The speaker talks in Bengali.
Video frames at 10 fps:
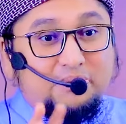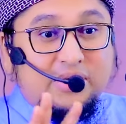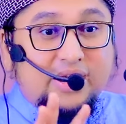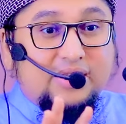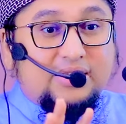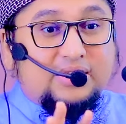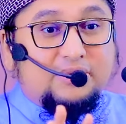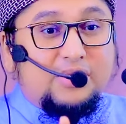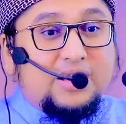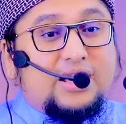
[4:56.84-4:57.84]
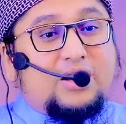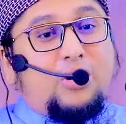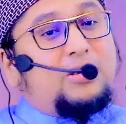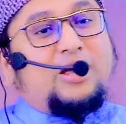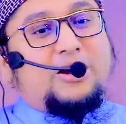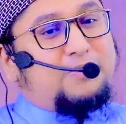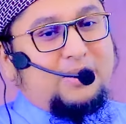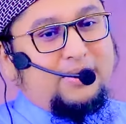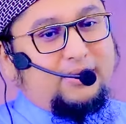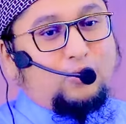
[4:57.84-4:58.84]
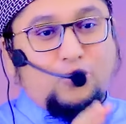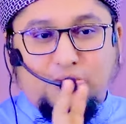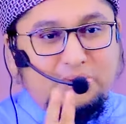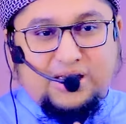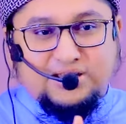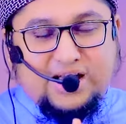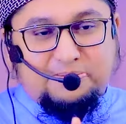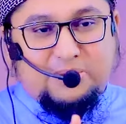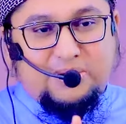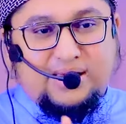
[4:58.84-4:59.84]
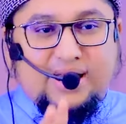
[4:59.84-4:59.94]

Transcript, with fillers: মেয়ের মেয়ে তার অর্ধেক পাবে দুই মেয়ে যা পাবে